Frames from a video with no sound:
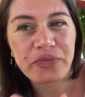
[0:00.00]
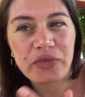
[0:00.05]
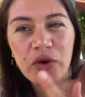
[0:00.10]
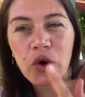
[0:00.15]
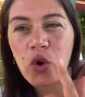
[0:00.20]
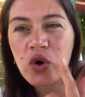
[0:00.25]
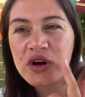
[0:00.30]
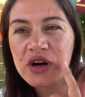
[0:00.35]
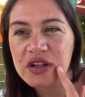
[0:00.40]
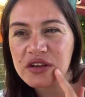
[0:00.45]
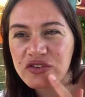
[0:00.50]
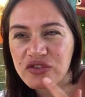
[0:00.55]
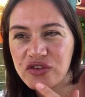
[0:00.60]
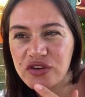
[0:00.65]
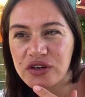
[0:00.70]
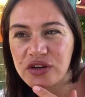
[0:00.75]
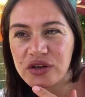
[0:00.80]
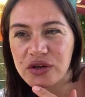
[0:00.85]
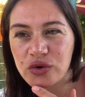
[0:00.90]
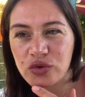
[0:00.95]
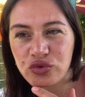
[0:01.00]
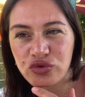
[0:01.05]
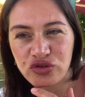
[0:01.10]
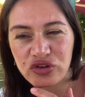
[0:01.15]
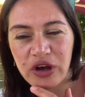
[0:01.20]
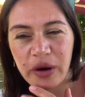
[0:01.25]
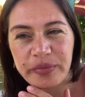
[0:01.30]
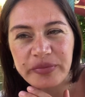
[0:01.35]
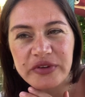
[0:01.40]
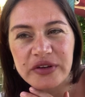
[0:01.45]
O kalıcı ruj
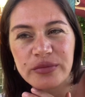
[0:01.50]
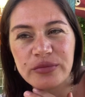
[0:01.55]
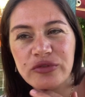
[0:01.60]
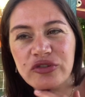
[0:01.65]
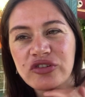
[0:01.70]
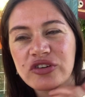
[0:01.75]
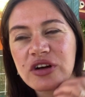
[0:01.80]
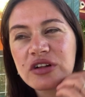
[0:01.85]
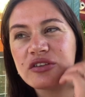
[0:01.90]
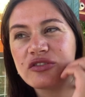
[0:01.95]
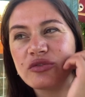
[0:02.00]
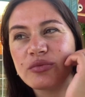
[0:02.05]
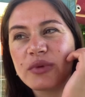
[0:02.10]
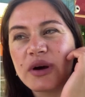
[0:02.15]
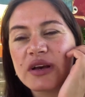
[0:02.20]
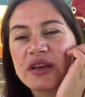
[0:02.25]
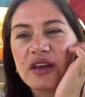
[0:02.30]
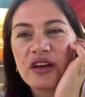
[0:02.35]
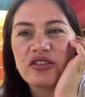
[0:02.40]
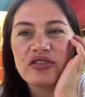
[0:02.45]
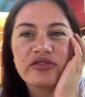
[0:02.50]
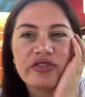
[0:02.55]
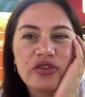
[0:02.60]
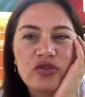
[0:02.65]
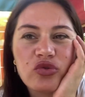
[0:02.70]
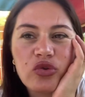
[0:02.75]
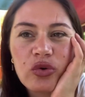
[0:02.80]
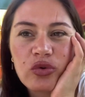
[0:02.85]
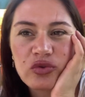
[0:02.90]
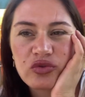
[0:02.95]
yaptırmış. Kalıcı makyaj ve
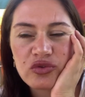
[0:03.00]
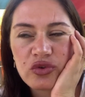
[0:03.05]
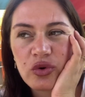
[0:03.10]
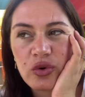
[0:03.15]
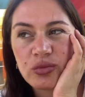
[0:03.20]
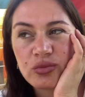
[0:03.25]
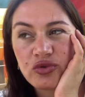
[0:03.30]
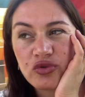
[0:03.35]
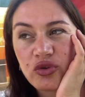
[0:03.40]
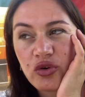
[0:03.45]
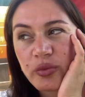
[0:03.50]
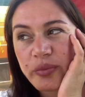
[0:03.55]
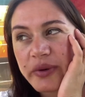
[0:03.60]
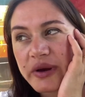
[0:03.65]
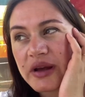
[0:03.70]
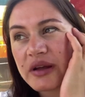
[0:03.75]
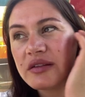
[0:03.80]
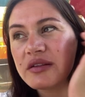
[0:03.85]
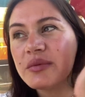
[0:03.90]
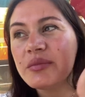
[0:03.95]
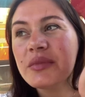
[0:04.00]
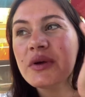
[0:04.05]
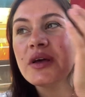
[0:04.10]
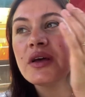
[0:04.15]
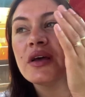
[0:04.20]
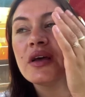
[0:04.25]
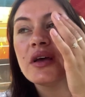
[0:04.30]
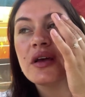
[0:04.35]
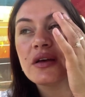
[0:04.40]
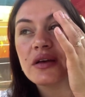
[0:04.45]
çok güzel olmuş. Çok beğendim.
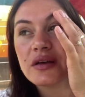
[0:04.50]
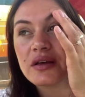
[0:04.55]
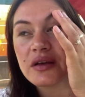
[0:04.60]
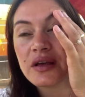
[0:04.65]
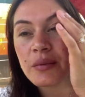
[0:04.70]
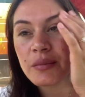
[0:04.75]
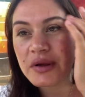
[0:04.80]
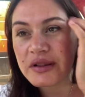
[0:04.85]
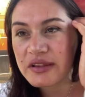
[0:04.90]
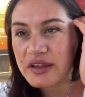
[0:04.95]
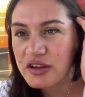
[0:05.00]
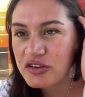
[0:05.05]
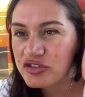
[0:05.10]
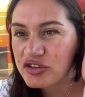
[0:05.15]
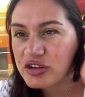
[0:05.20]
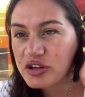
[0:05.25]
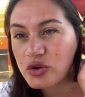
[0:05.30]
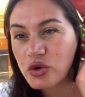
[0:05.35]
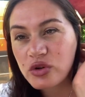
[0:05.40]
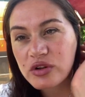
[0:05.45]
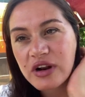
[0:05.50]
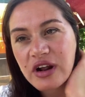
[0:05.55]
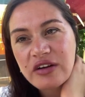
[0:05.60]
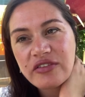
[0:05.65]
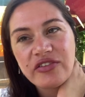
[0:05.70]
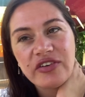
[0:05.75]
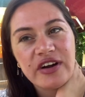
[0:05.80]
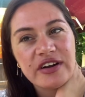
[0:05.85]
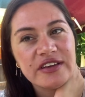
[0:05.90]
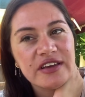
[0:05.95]
E, hemen değişiklik olarak
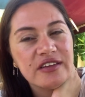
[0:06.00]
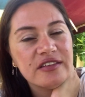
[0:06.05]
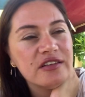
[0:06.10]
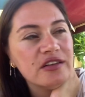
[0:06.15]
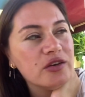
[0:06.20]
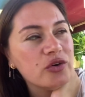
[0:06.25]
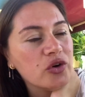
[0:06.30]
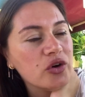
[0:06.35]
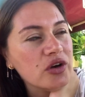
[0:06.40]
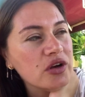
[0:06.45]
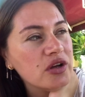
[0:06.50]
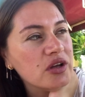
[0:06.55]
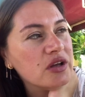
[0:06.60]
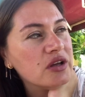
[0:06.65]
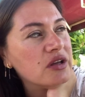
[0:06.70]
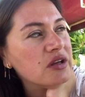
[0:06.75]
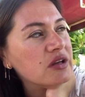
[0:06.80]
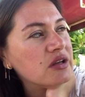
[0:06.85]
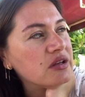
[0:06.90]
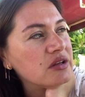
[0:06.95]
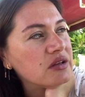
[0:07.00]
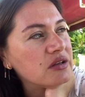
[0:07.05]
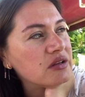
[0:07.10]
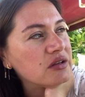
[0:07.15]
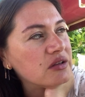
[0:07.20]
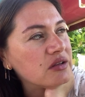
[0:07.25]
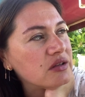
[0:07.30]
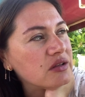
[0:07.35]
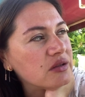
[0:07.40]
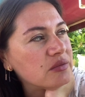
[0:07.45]
fark ediliyor.
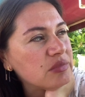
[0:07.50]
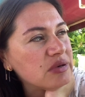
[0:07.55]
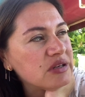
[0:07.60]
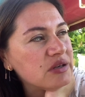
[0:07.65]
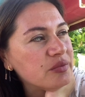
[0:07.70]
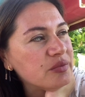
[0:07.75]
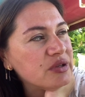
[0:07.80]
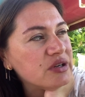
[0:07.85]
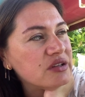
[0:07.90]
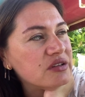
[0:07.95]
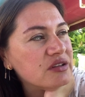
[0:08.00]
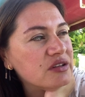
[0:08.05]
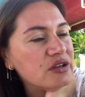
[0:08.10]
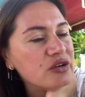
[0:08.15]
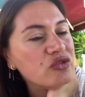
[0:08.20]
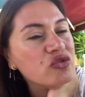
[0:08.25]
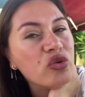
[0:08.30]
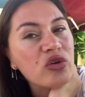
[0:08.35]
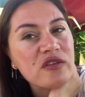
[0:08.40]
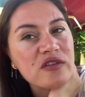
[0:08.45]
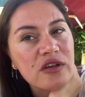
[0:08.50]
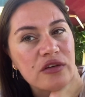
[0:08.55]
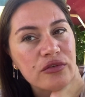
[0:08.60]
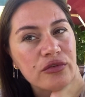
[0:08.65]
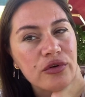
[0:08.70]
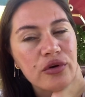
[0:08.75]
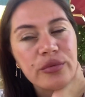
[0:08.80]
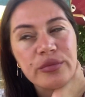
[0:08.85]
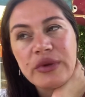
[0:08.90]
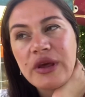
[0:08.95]
E, bakımlı kadınları çok
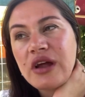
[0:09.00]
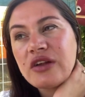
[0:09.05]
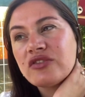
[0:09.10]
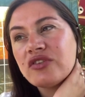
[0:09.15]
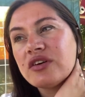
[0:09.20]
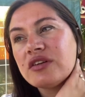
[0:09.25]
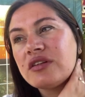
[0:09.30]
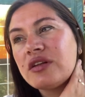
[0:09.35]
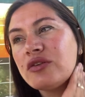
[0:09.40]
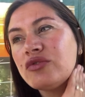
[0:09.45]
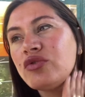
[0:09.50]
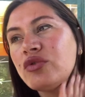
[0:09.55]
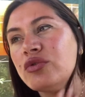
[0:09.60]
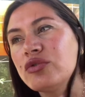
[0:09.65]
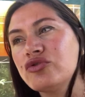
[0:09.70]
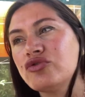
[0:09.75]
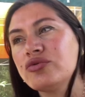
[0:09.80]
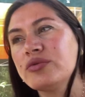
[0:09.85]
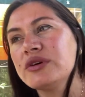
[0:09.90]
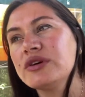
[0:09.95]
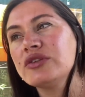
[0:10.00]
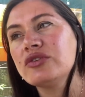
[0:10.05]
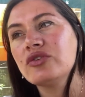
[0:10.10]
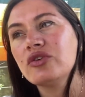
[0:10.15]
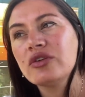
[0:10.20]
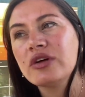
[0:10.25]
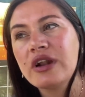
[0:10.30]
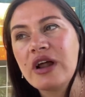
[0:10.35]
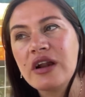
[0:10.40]
seviyorum. Gerçekten çok hoşuma gidiyorlar.